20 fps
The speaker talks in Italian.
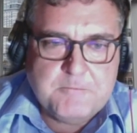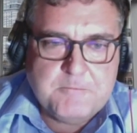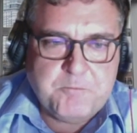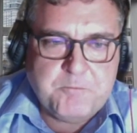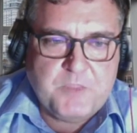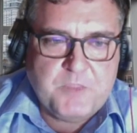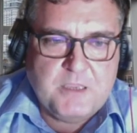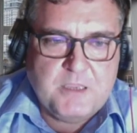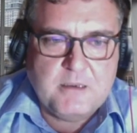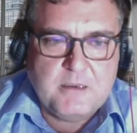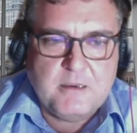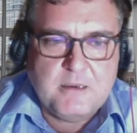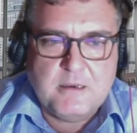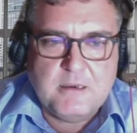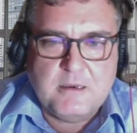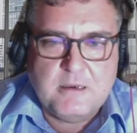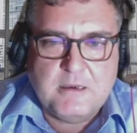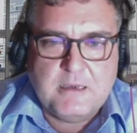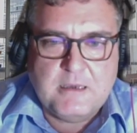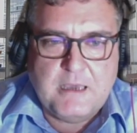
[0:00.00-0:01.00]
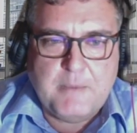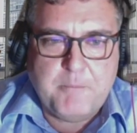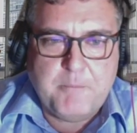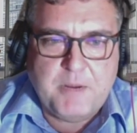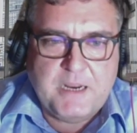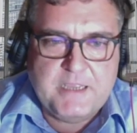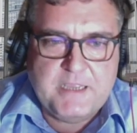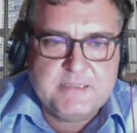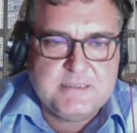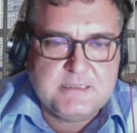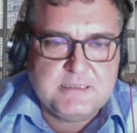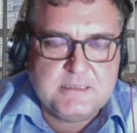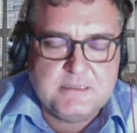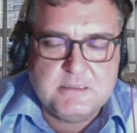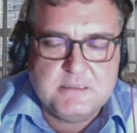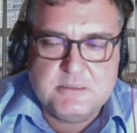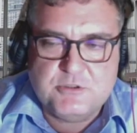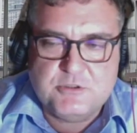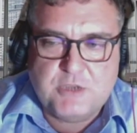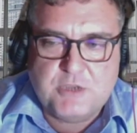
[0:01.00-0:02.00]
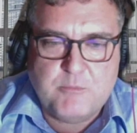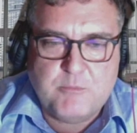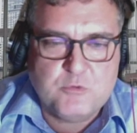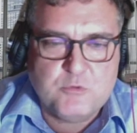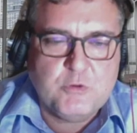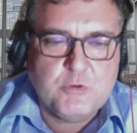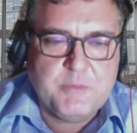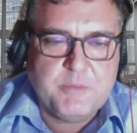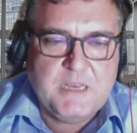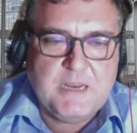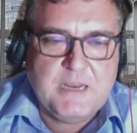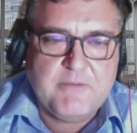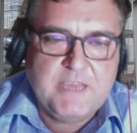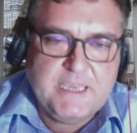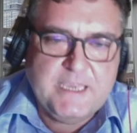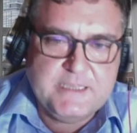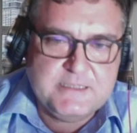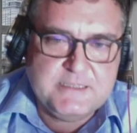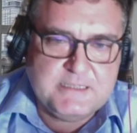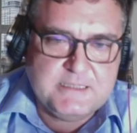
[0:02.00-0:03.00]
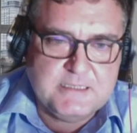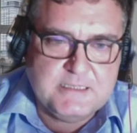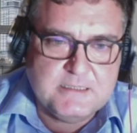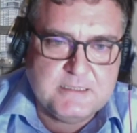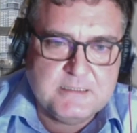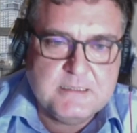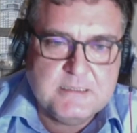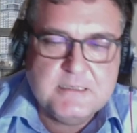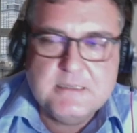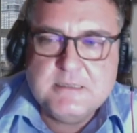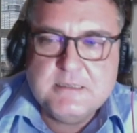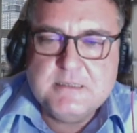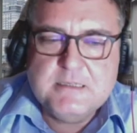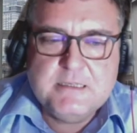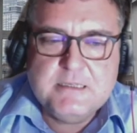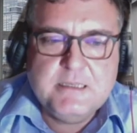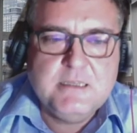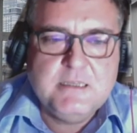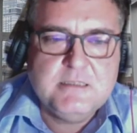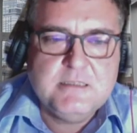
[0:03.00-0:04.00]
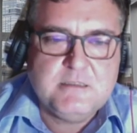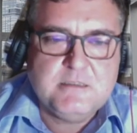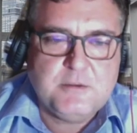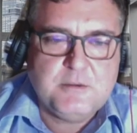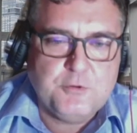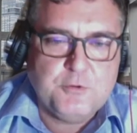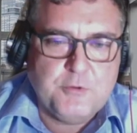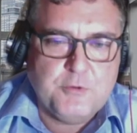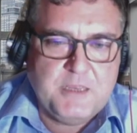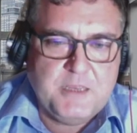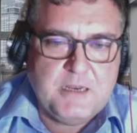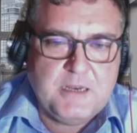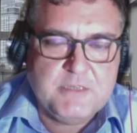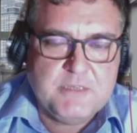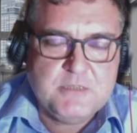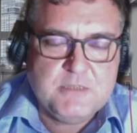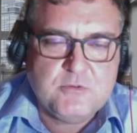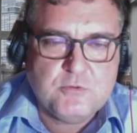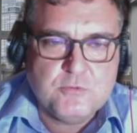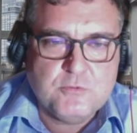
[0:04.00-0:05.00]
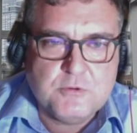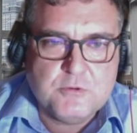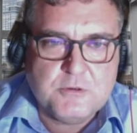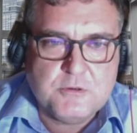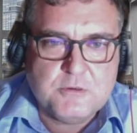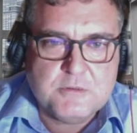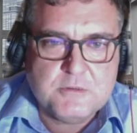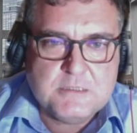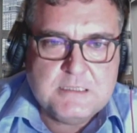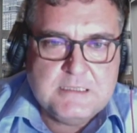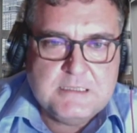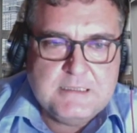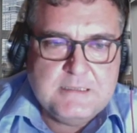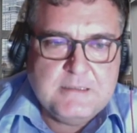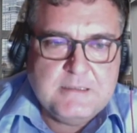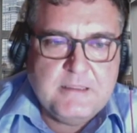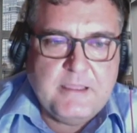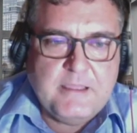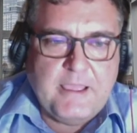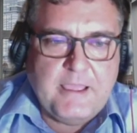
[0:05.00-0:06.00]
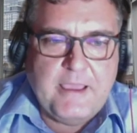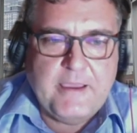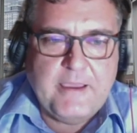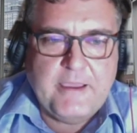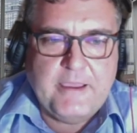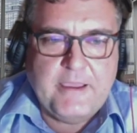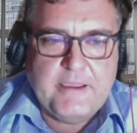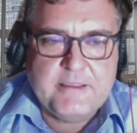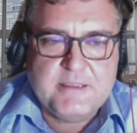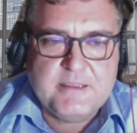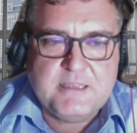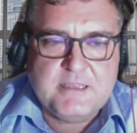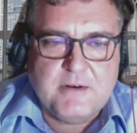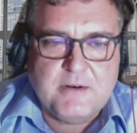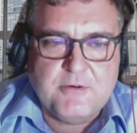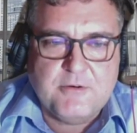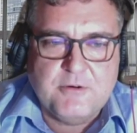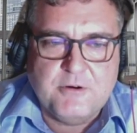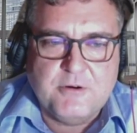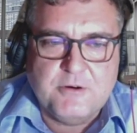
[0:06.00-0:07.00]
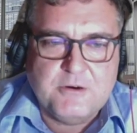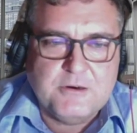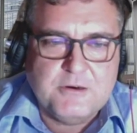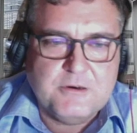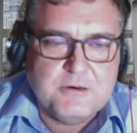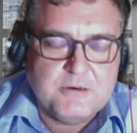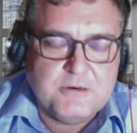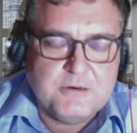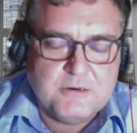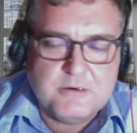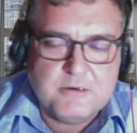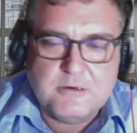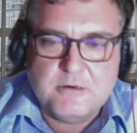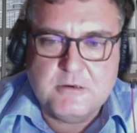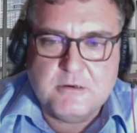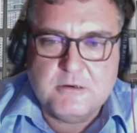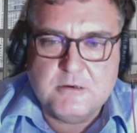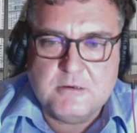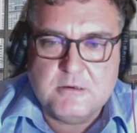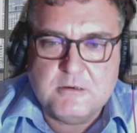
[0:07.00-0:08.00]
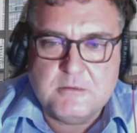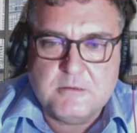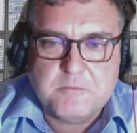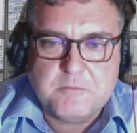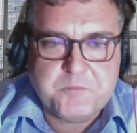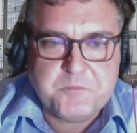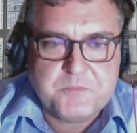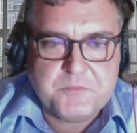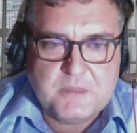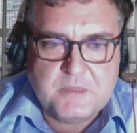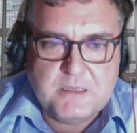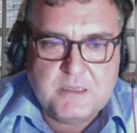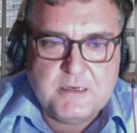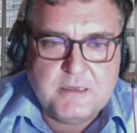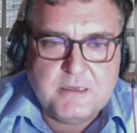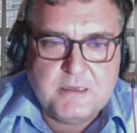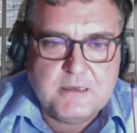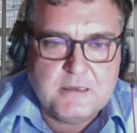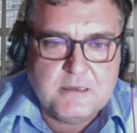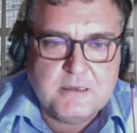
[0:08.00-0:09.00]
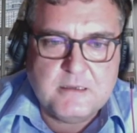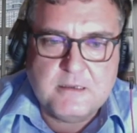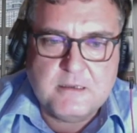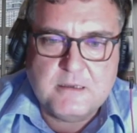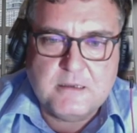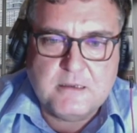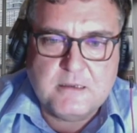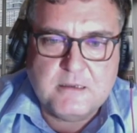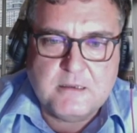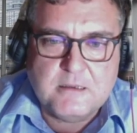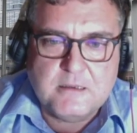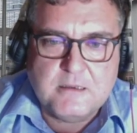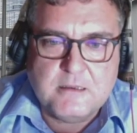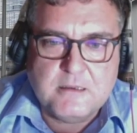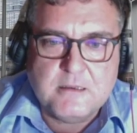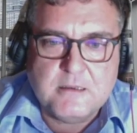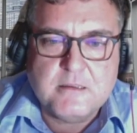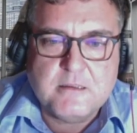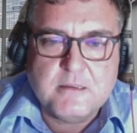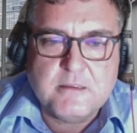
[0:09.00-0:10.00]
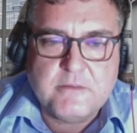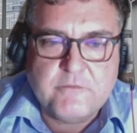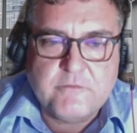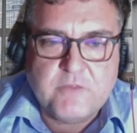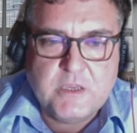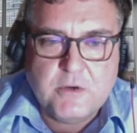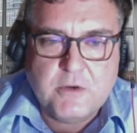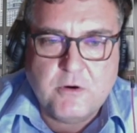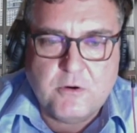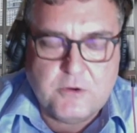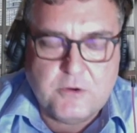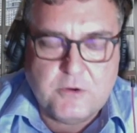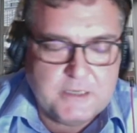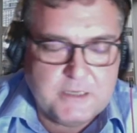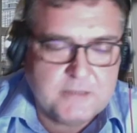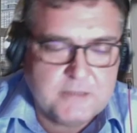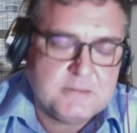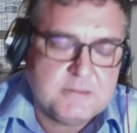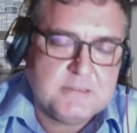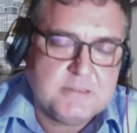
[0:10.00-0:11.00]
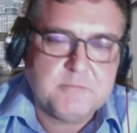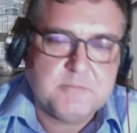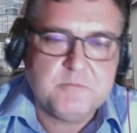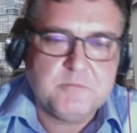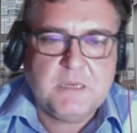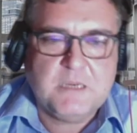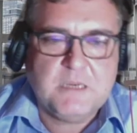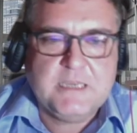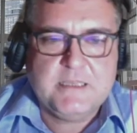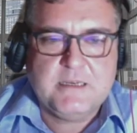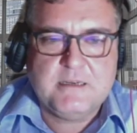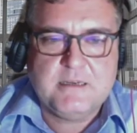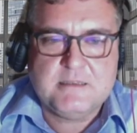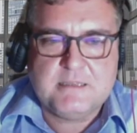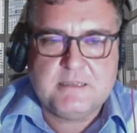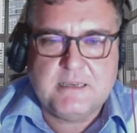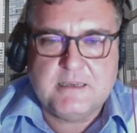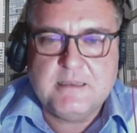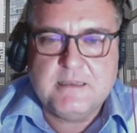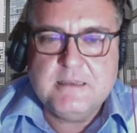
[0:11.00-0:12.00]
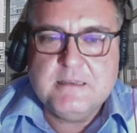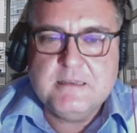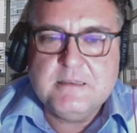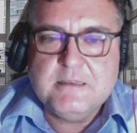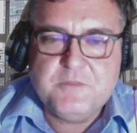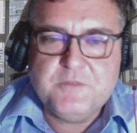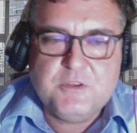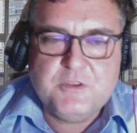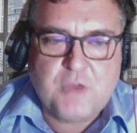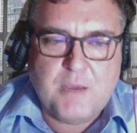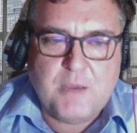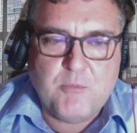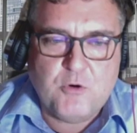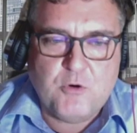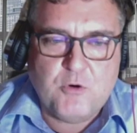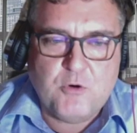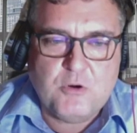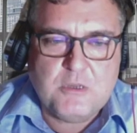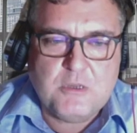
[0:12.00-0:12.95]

eh, a prezzi, diciamo, 2020 inizio 2021 e entrano in, uh, in vigore, eh, ma in realtà diciamo